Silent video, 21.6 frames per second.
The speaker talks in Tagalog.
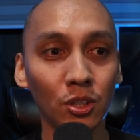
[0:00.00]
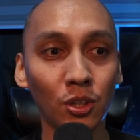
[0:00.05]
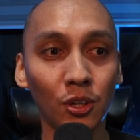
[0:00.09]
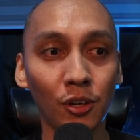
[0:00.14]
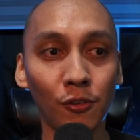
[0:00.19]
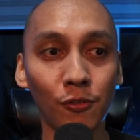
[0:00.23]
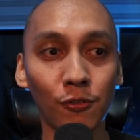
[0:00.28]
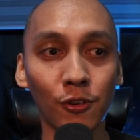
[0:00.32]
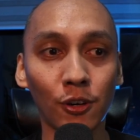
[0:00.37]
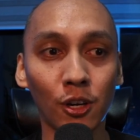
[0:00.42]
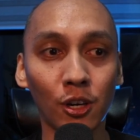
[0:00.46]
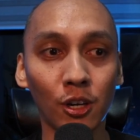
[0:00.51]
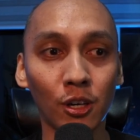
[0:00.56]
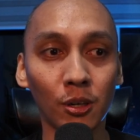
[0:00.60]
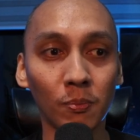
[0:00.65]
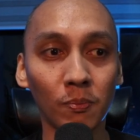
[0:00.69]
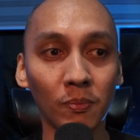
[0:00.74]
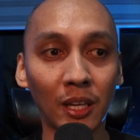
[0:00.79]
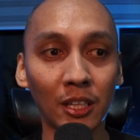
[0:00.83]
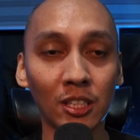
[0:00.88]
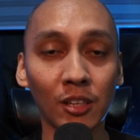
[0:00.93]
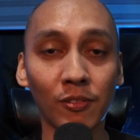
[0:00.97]
you're
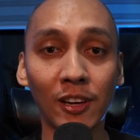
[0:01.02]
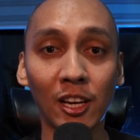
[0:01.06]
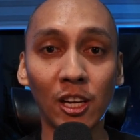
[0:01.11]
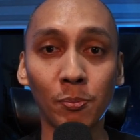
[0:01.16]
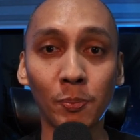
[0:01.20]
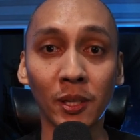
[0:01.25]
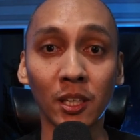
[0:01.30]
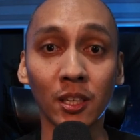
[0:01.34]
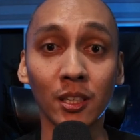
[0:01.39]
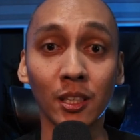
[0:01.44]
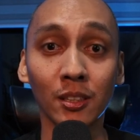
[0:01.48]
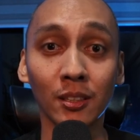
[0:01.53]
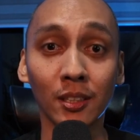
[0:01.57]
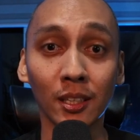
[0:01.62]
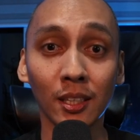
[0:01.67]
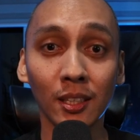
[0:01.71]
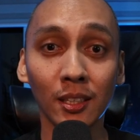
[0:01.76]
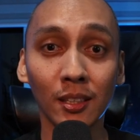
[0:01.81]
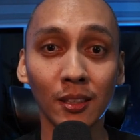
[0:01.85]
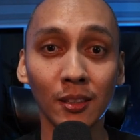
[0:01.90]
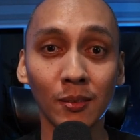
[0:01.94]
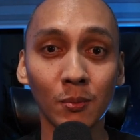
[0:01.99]
from a developing
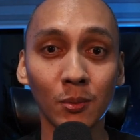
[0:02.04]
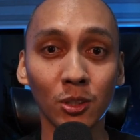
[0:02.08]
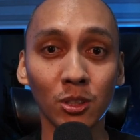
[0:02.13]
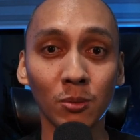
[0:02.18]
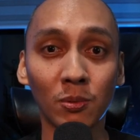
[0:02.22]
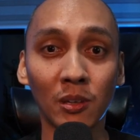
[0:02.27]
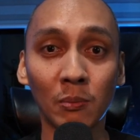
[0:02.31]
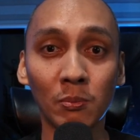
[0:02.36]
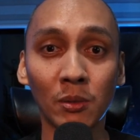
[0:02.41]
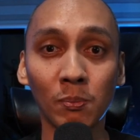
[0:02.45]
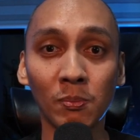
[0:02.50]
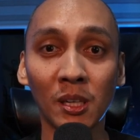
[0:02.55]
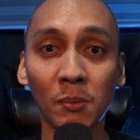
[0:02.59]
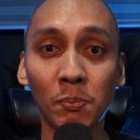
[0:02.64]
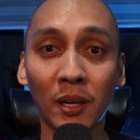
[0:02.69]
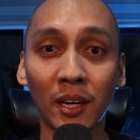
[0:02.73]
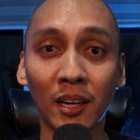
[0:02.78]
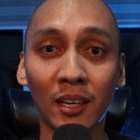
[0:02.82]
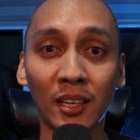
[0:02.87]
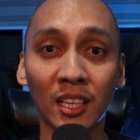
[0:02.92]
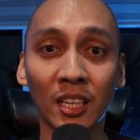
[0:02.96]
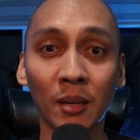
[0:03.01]
country, most probably
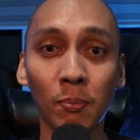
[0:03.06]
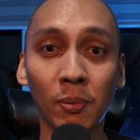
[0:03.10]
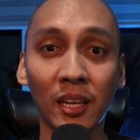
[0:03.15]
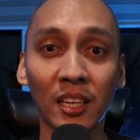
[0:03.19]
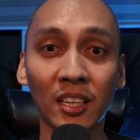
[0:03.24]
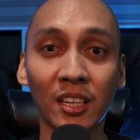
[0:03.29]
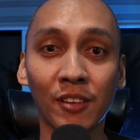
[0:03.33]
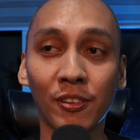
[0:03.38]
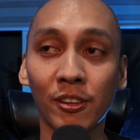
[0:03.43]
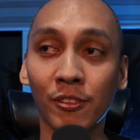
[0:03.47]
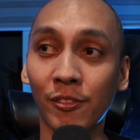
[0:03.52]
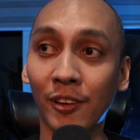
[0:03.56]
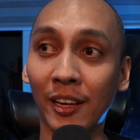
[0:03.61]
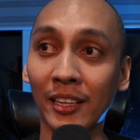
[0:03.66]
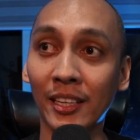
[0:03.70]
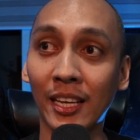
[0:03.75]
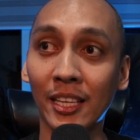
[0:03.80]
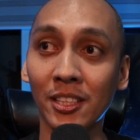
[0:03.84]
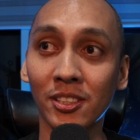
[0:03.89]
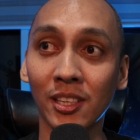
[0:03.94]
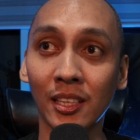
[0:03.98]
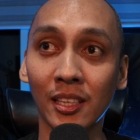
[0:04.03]
pagka nag-apply ka for
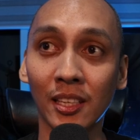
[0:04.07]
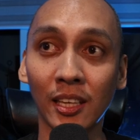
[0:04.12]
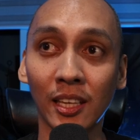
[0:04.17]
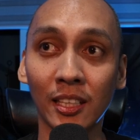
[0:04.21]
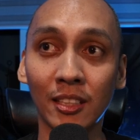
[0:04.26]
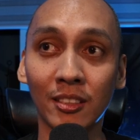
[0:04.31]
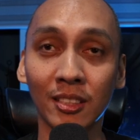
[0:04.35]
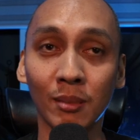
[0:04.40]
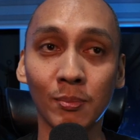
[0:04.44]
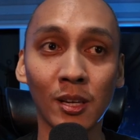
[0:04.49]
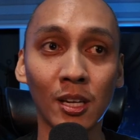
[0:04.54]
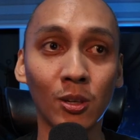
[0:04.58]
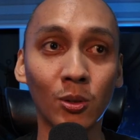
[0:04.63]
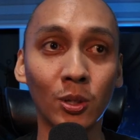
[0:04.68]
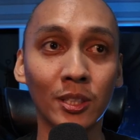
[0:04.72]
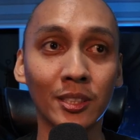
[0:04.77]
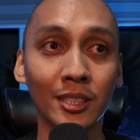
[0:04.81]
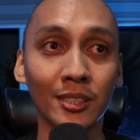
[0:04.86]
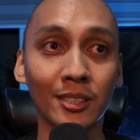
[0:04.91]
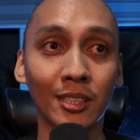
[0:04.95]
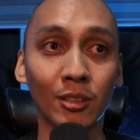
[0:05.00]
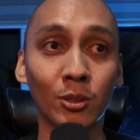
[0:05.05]
financial aid sa mga
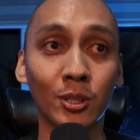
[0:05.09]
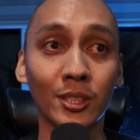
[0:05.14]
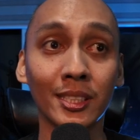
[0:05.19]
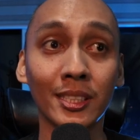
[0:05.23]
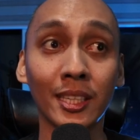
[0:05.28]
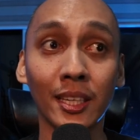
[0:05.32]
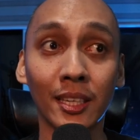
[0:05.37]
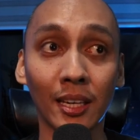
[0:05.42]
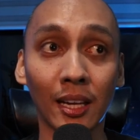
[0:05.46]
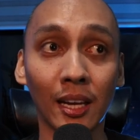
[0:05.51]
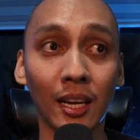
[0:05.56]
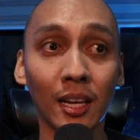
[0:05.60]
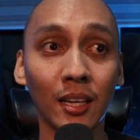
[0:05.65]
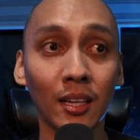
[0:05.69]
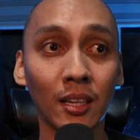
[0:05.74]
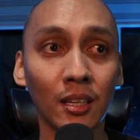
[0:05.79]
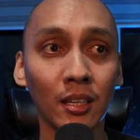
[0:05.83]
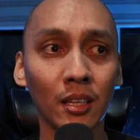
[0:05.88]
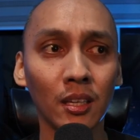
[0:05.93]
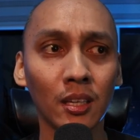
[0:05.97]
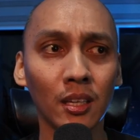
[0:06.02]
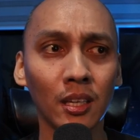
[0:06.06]
courses sa Coursera,
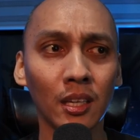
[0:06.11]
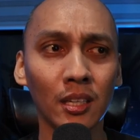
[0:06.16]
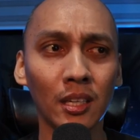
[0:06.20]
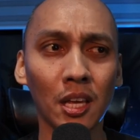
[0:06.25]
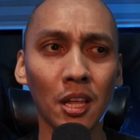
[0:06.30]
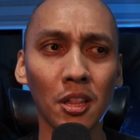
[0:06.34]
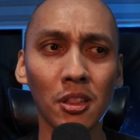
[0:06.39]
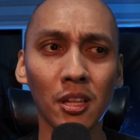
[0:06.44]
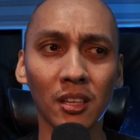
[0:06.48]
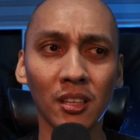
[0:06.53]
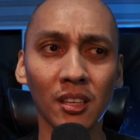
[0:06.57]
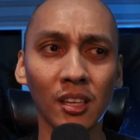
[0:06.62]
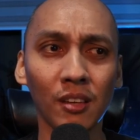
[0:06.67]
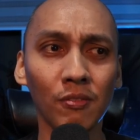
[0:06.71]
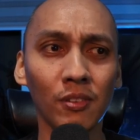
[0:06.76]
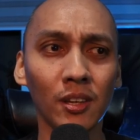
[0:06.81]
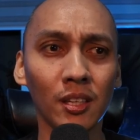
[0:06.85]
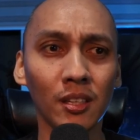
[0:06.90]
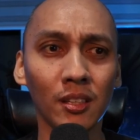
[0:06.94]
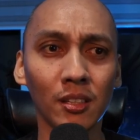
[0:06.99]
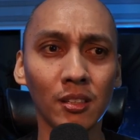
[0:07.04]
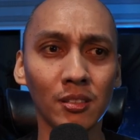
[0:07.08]
na I think
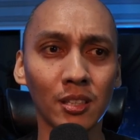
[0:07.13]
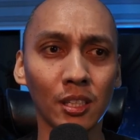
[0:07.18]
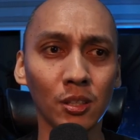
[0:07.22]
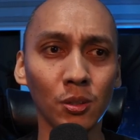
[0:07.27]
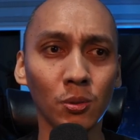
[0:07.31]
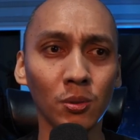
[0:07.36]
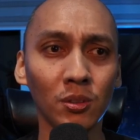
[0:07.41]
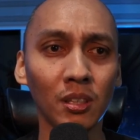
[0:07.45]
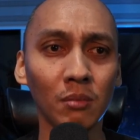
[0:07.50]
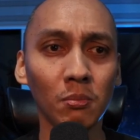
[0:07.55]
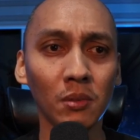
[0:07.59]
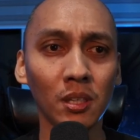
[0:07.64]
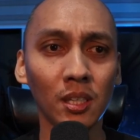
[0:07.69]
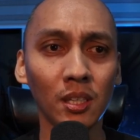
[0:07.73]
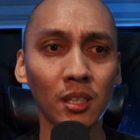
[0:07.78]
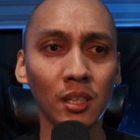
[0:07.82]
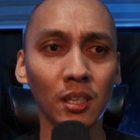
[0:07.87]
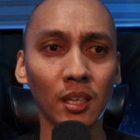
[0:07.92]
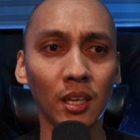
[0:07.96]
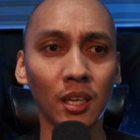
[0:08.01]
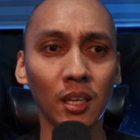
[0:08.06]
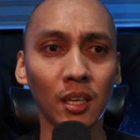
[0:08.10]
even sa
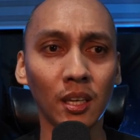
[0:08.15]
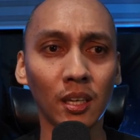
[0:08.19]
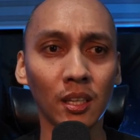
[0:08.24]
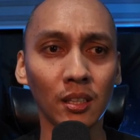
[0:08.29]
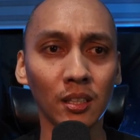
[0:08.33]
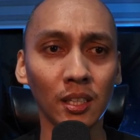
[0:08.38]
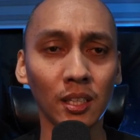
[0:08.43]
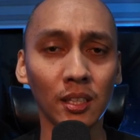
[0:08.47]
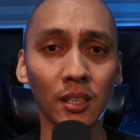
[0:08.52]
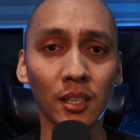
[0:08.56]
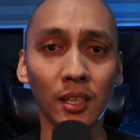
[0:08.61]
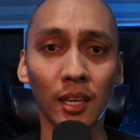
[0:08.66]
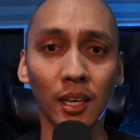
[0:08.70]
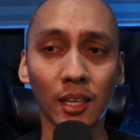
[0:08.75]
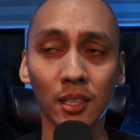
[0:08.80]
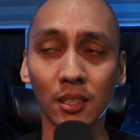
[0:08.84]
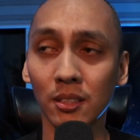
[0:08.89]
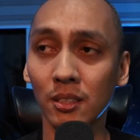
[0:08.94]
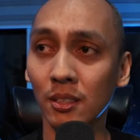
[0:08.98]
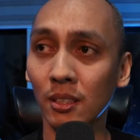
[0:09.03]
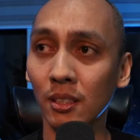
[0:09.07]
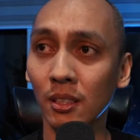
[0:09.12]
Udemy and
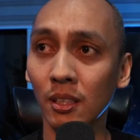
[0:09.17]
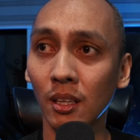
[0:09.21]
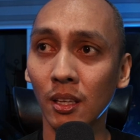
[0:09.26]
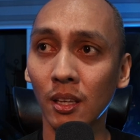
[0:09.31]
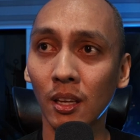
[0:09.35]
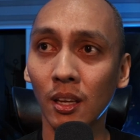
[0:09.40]
EDX,